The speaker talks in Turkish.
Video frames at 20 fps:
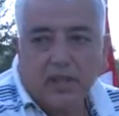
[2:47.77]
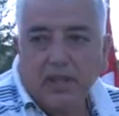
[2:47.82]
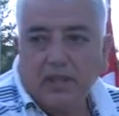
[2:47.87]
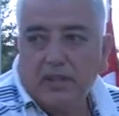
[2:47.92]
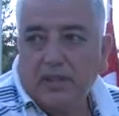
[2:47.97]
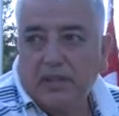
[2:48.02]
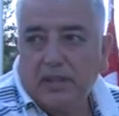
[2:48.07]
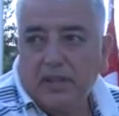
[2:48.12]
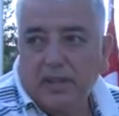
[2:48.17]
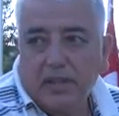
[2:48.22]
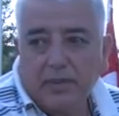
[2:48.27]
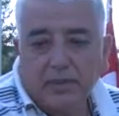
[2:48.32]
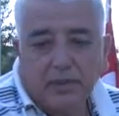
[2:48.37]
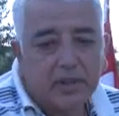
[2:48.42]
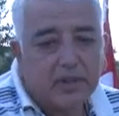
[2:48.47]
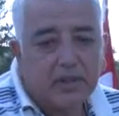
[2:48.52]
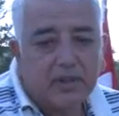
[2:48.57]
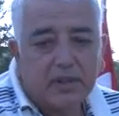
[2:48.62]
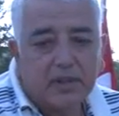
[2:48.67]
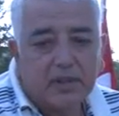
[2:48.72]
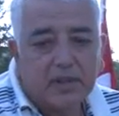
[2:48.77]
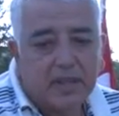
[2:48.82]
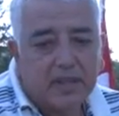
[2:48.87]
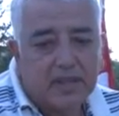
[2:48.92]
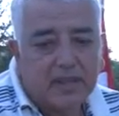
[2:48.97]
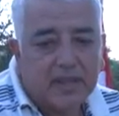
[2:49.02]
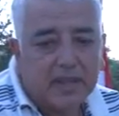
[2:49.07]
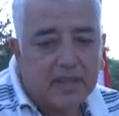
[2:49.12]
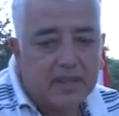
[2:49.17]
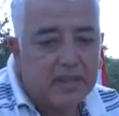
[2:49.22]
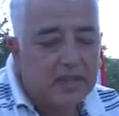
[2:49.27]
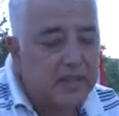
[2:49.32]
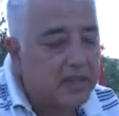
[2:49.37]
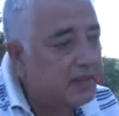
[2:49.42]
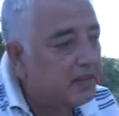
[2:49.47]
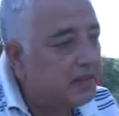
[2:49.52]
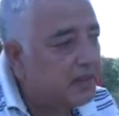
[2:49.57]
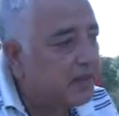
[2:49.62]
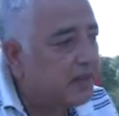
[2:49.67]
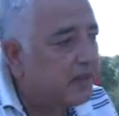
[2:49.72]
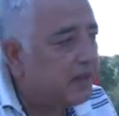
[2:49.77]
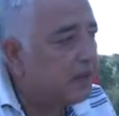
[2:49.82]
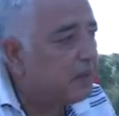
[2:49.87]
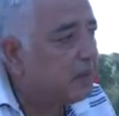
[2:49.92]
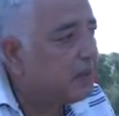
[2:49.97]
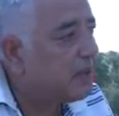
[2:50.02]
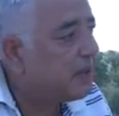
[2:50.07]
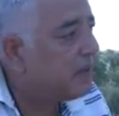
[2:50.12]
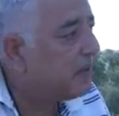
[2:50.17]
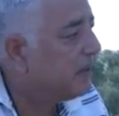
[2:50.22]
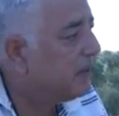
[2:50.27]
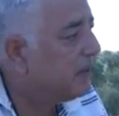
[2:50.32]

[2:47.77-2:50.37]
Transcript: dahi diye bir seslenecek diye ama